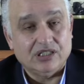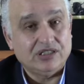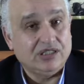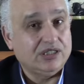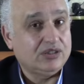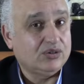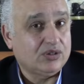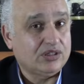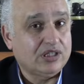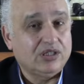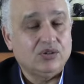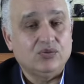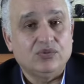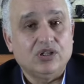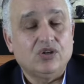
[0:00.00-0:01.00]
هذه النقطة
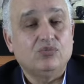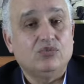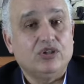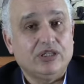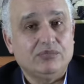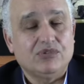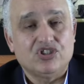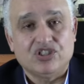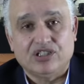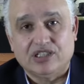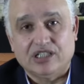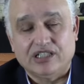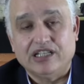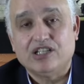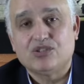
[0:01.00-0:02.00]
الأولى ومهمة
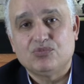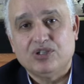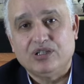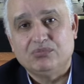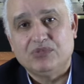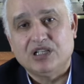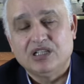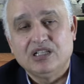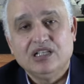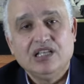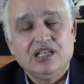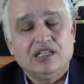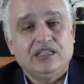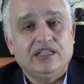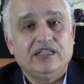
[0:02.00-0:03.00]
جدا، علاش مهمة؟
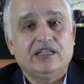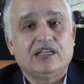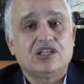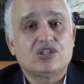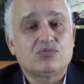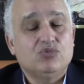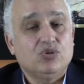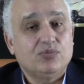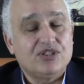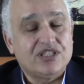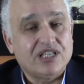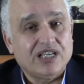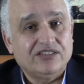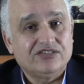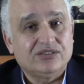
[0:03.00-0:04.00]
لأننا كنسمعوا
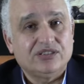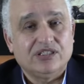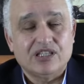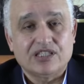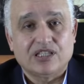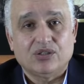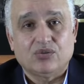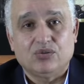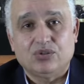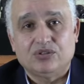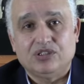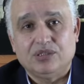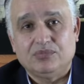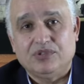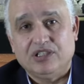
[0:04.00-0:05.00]
بزاف الناس كيقولوا
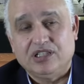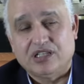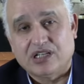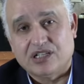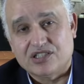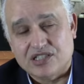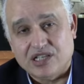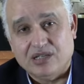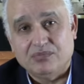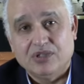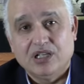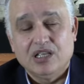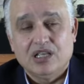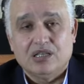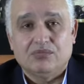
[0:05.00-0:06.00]
دي باللي راه صاب
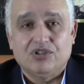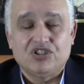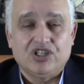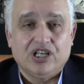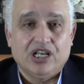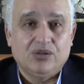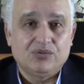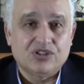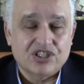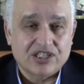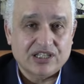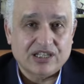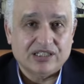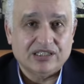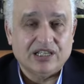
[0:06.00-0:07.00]
باش يعاون
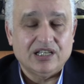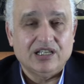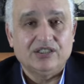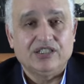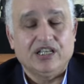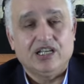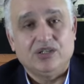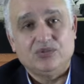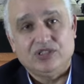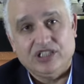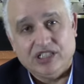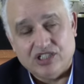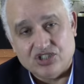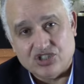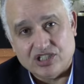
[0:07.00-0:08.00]
السرطان يعاون
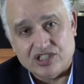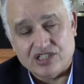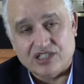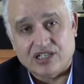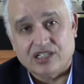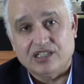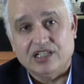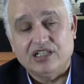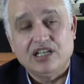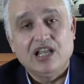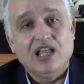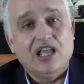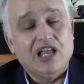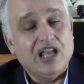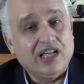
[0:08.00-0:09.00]
العلاج ديال السرطان،
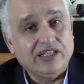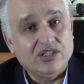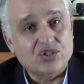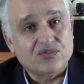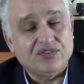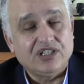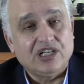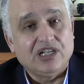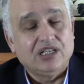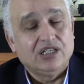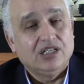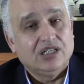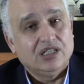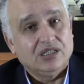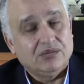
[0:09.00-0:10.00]
احنا شفنا
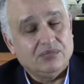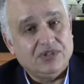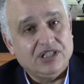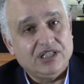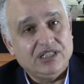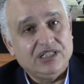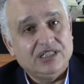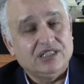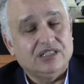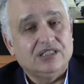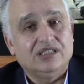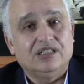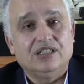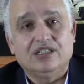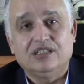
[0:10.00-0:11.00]
باللي
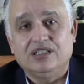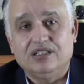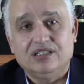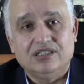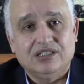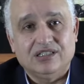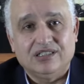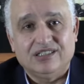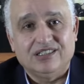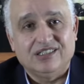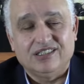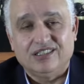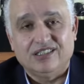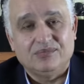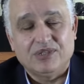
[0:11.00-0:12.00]

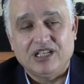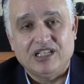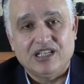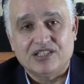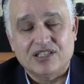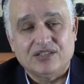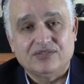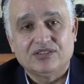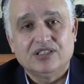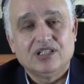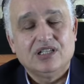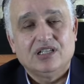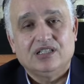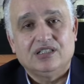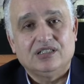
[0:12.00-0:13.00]
آه، مع الأسف
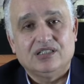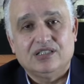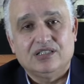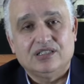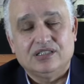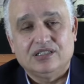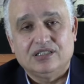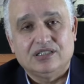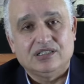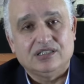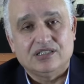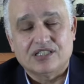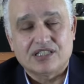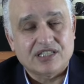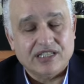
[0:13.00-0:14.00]

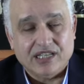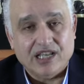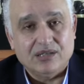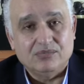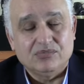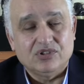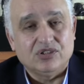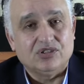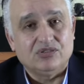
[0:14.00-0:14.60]
الصيام